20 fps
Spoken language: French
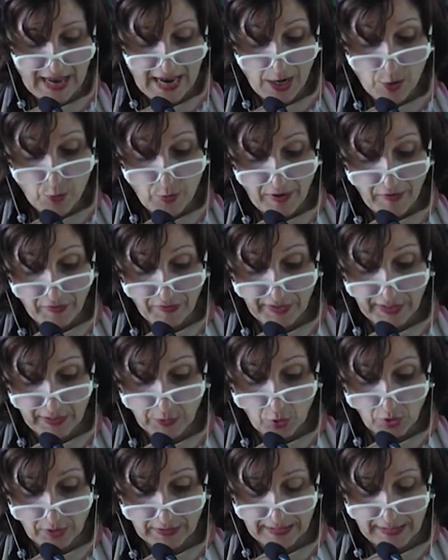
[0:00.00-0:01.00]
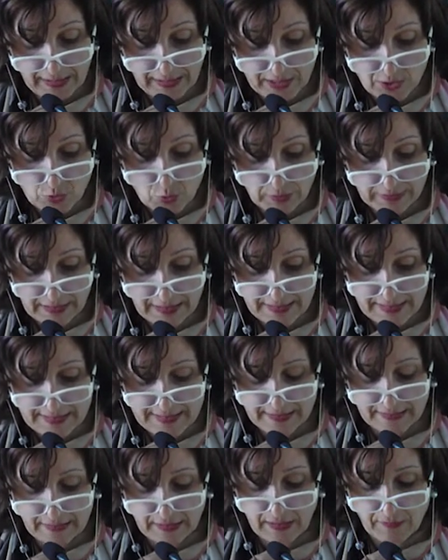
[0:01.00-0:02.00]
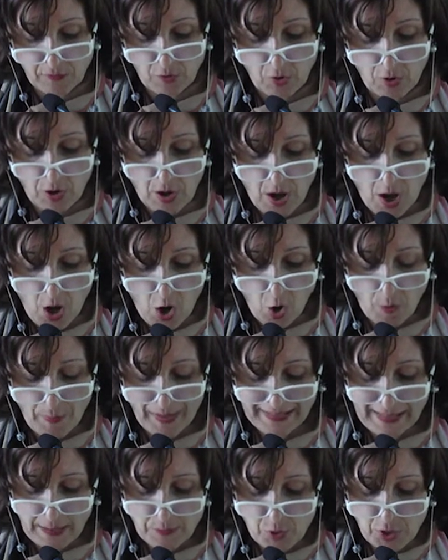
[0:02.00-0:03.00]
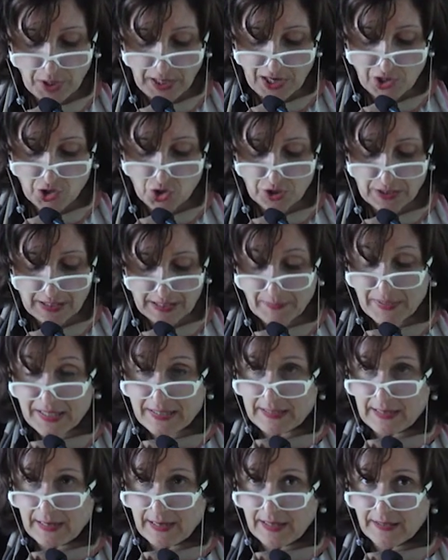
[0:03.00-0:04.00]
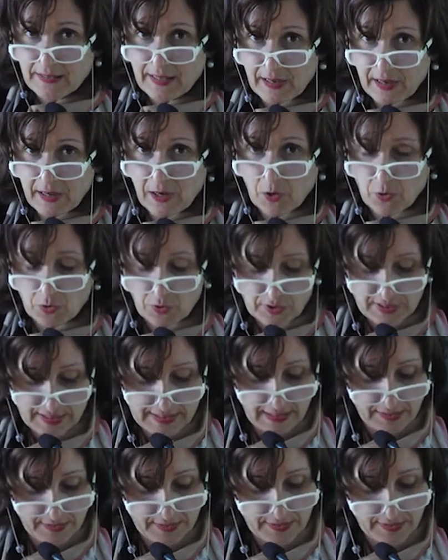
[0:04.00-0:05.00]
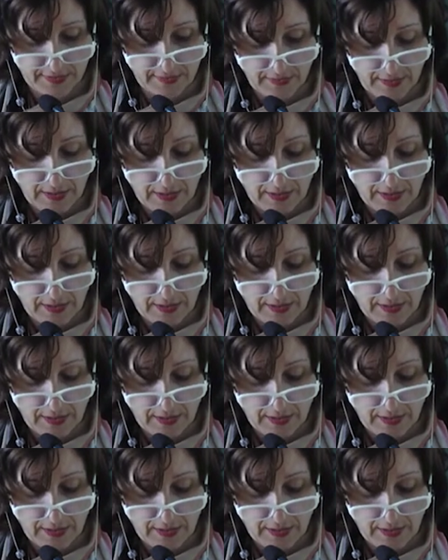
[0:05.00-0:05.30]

Il lui offrait donc les résultats de ses travaux comme un témoignage d'amitié et de reconnaissance.